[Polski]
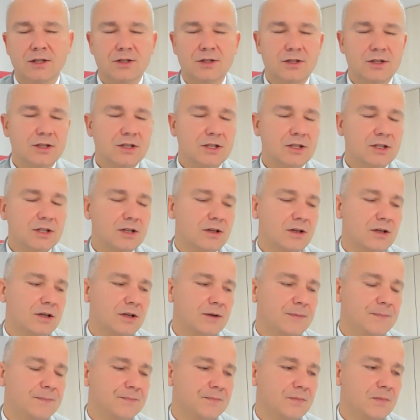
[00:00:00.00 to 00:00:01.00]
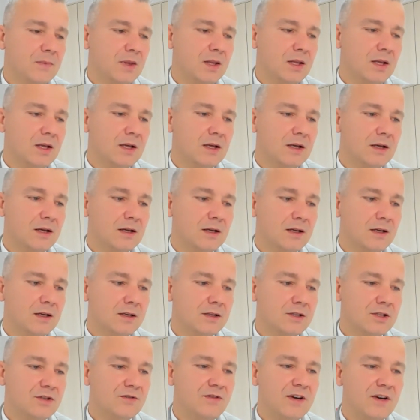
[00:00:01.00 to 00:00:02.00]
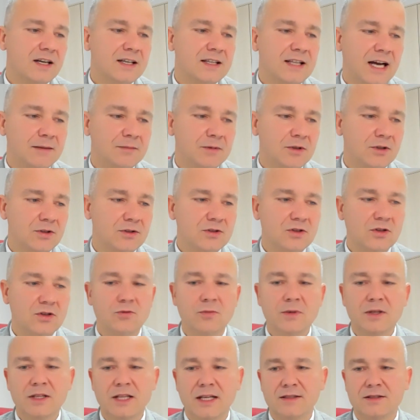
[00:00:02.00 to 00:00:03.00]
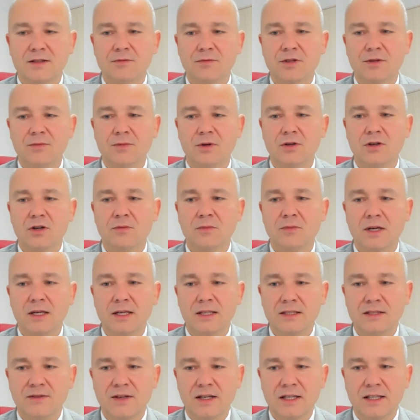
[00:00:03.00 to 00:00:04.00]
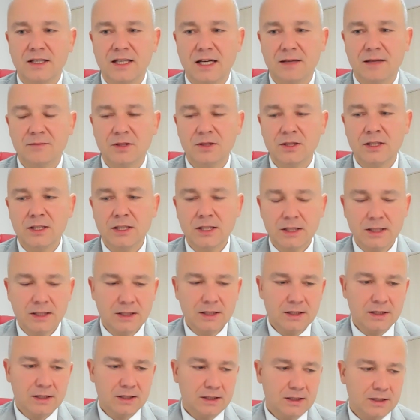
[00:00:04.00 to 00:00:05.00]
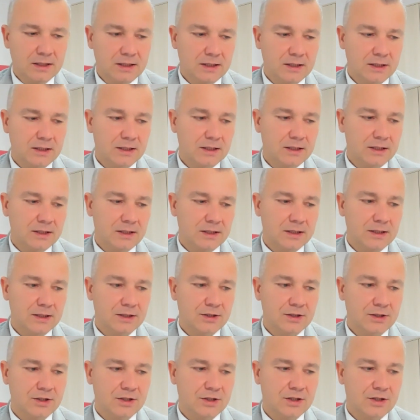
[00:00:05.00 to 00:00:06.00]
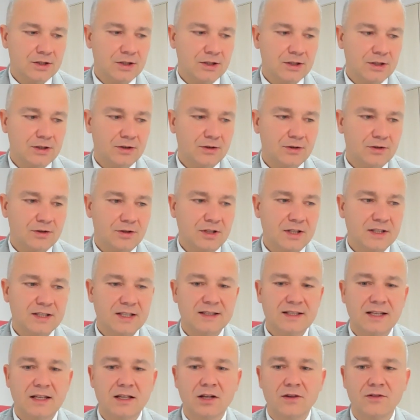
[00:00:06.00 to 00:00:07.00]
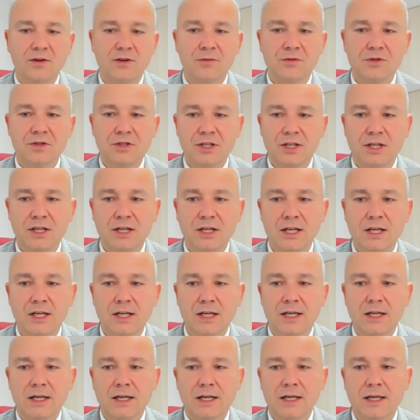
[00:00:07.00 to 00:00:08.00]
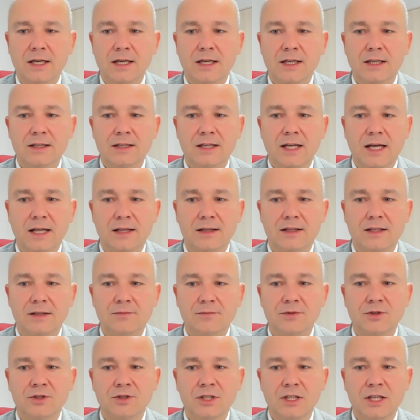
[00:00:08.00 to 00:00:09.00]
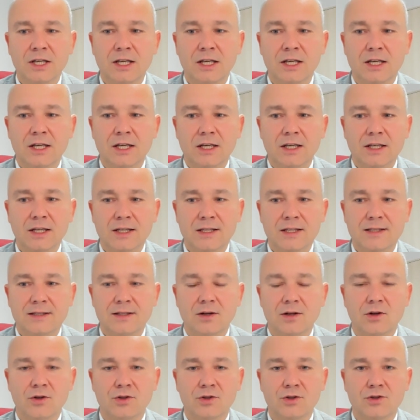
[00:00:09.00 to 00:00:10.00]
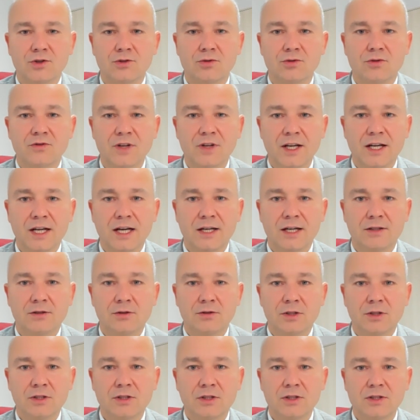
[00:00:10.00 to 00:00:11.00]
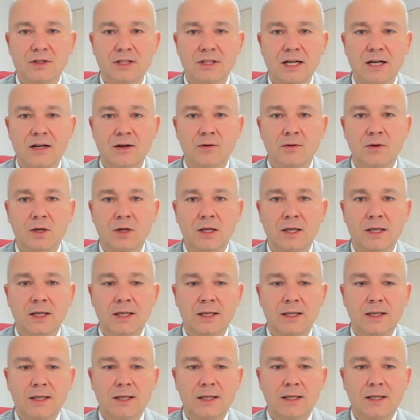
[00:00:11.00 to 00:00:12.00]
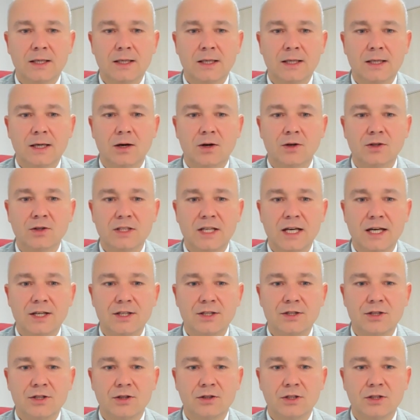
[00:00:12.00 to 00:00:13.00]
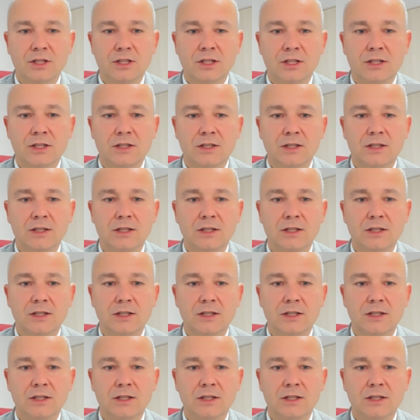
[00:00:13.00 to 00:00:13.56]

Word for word: czy, mm, czy faktami. Z dokumentacją nie mogą, ale z faktami E, czy nie zastanawią się e, nad tym, że jest to los człowieka, który został e, oskarżony